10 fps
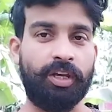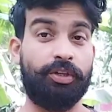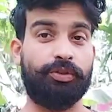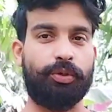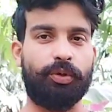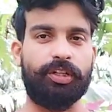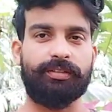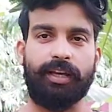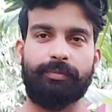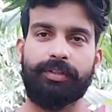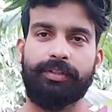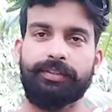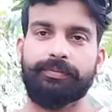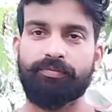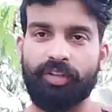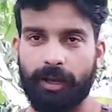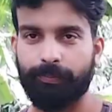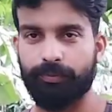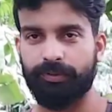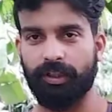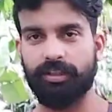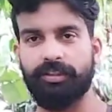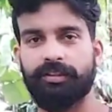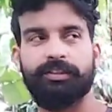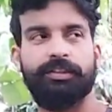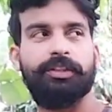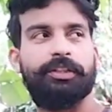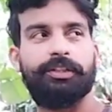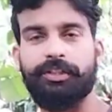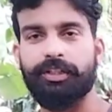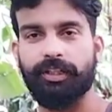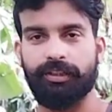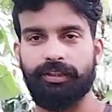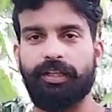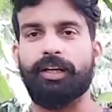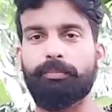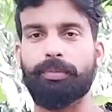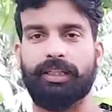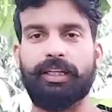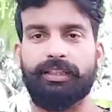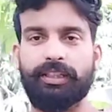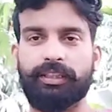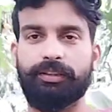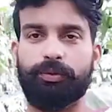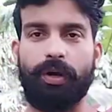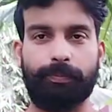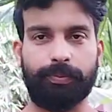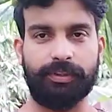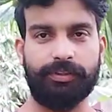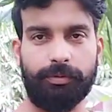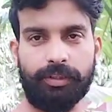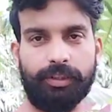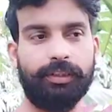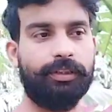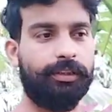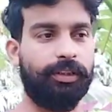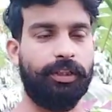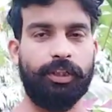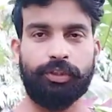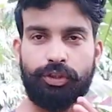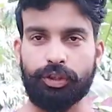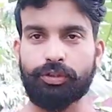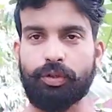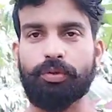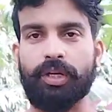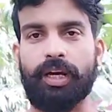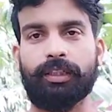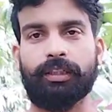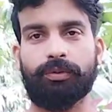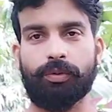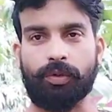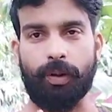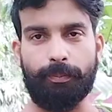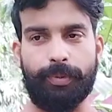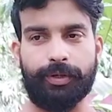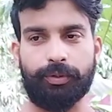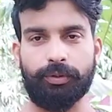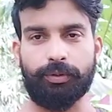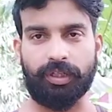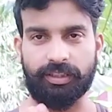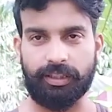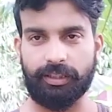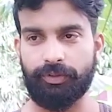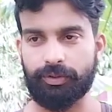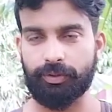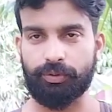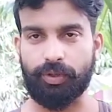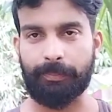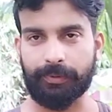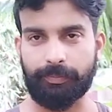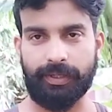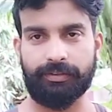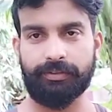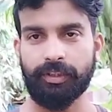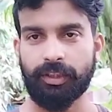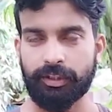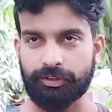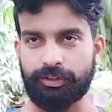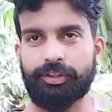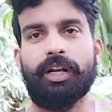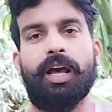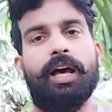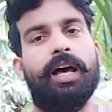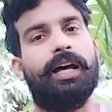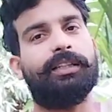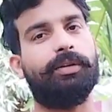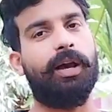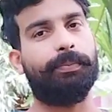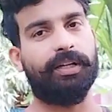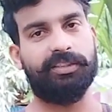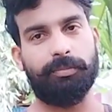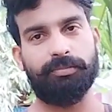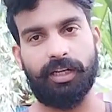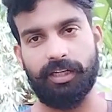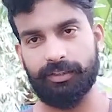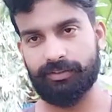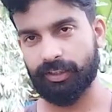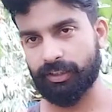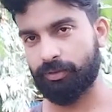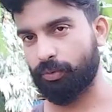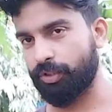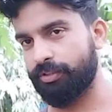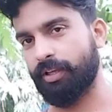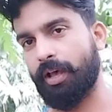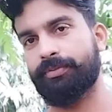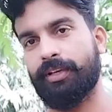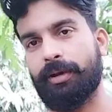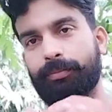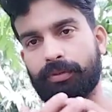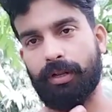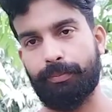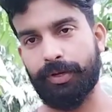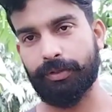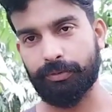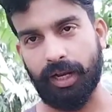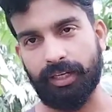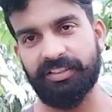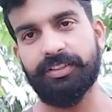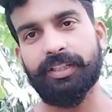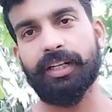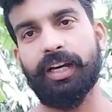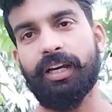छोटे सा में ही आपको जल्द ही ट्रिक एक बताए जाएंगे जो आप किसी भी चीज़ को उठाकर जो कम बैठो हो थोड़ा ज़्यादा बैठो जो आपके पास जितना हाथ आपका क्षमता ले सके वो हिसाब से आप अपना बेट उठा लीजिएगा